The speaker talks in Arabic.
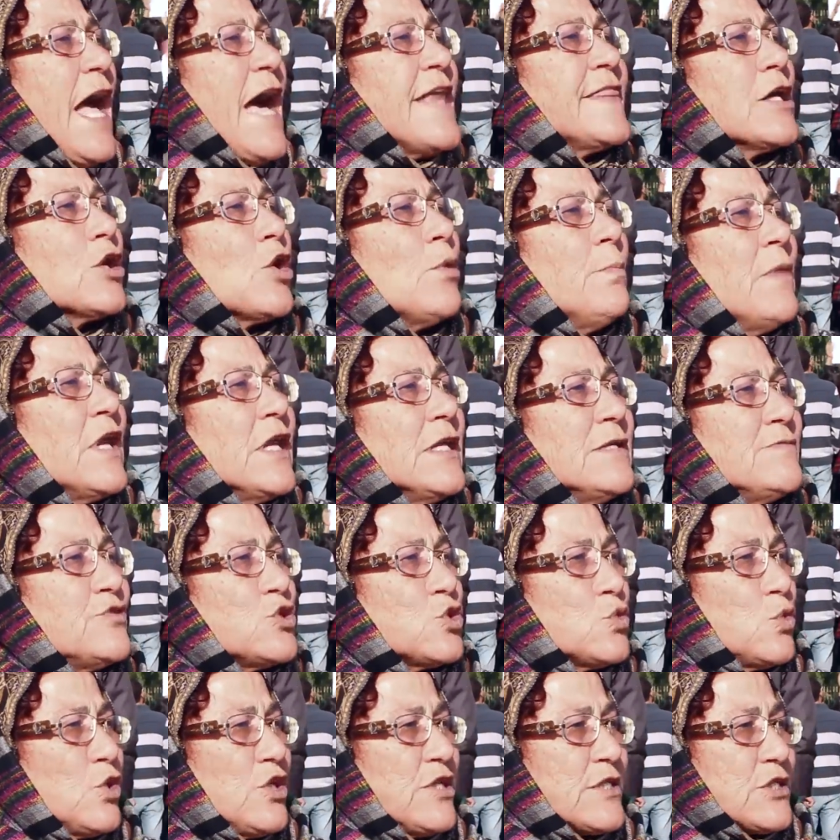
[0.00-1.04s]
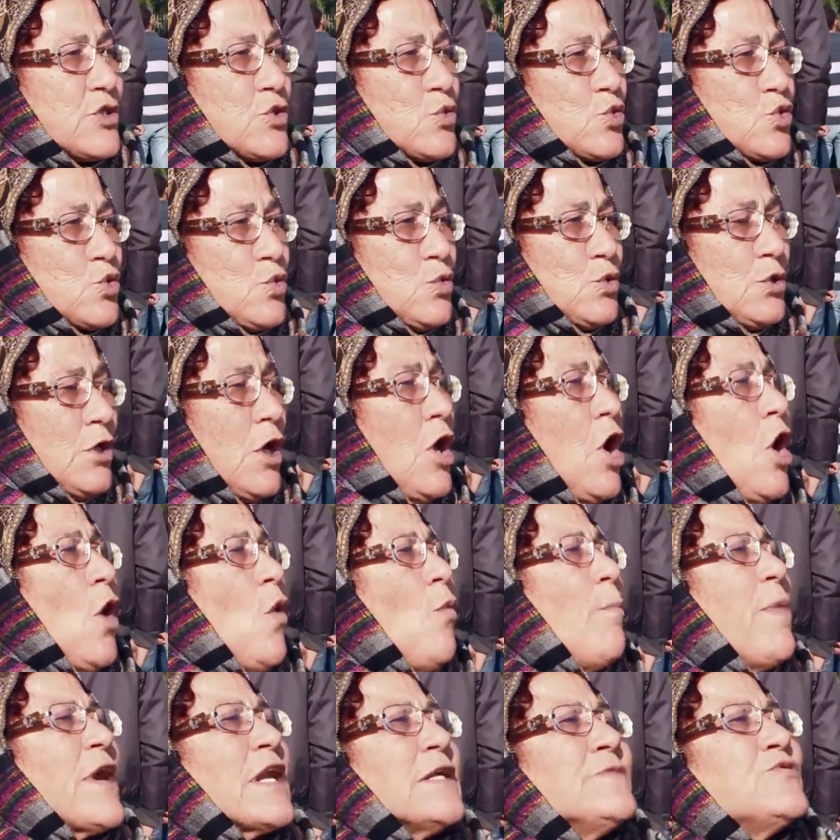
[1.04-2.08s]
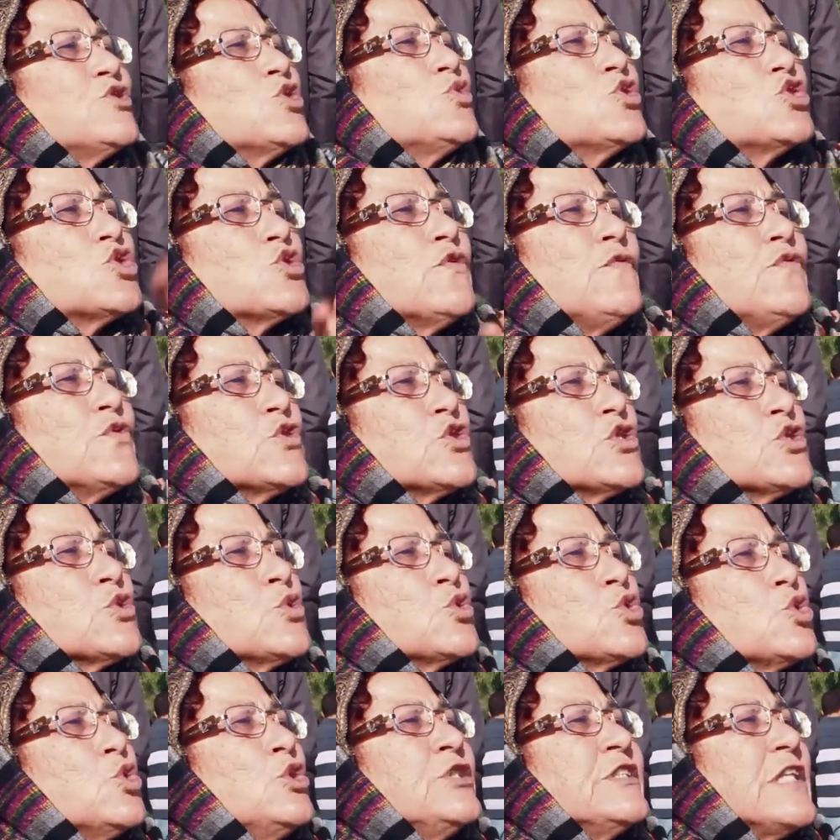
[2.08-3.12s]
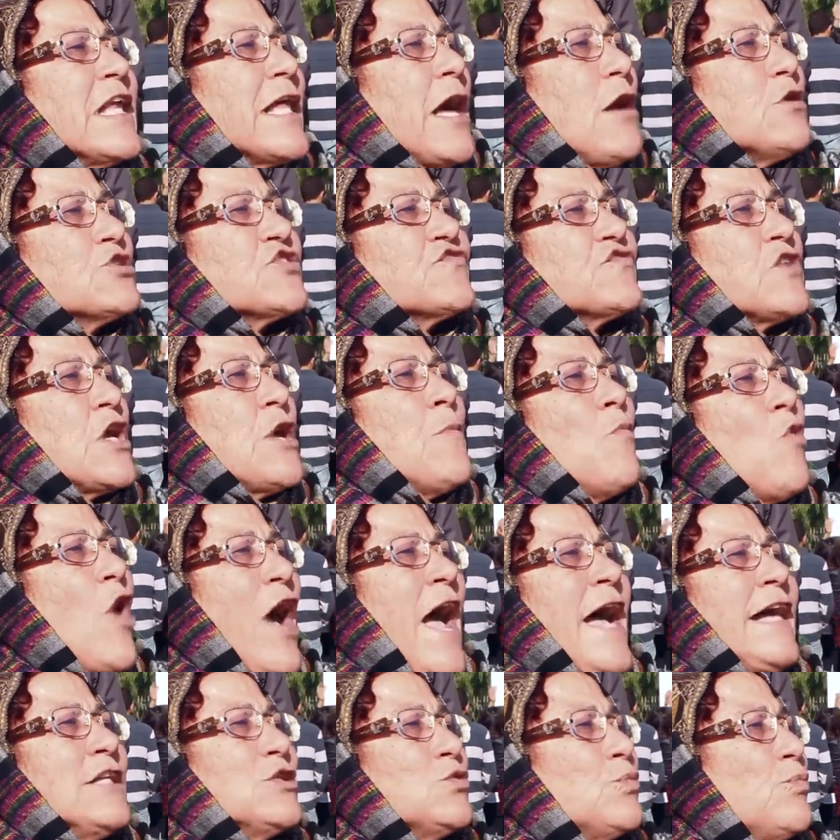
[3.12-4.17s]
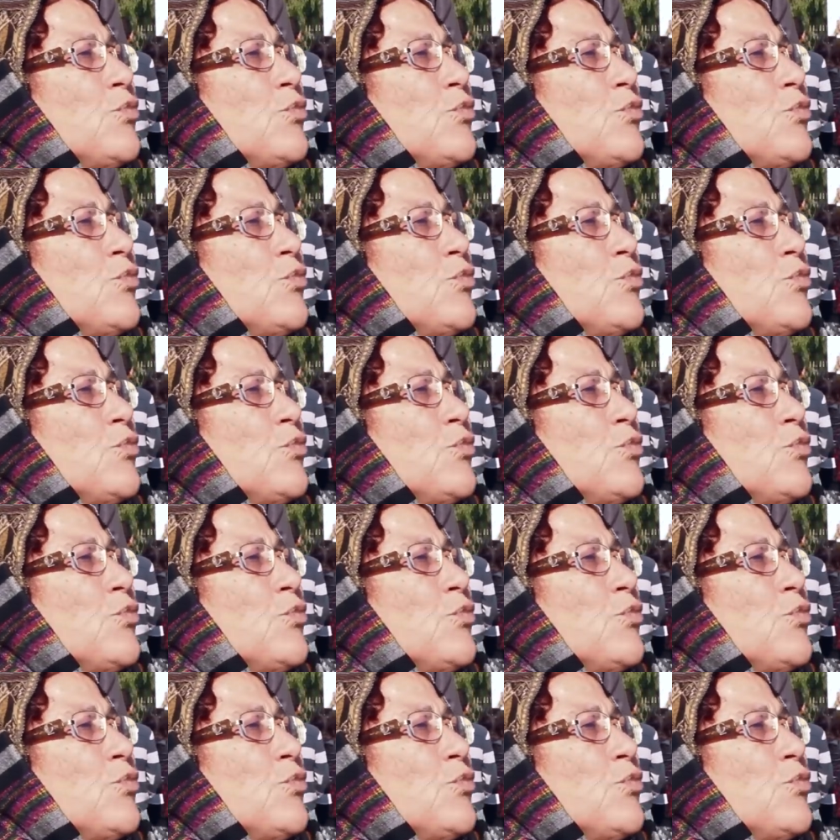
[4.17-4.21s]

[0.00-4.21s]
هذوك اللي يمشيو للسجون برا نمشيو نشوفوا السجون تلقاوش فيهم واحد